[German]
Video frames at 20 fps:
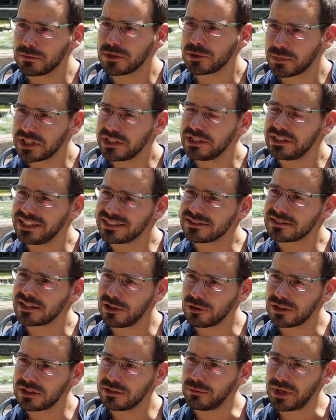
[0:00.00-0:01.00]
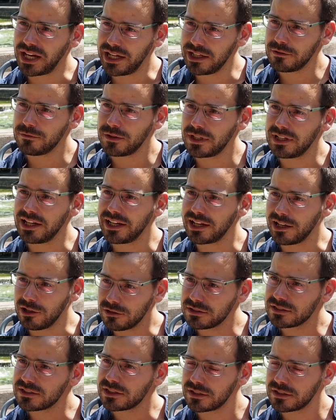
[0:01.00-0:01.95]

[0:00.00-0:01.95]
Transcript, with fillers: ich bringe ihn jetzt auch im Eigenverleih raus.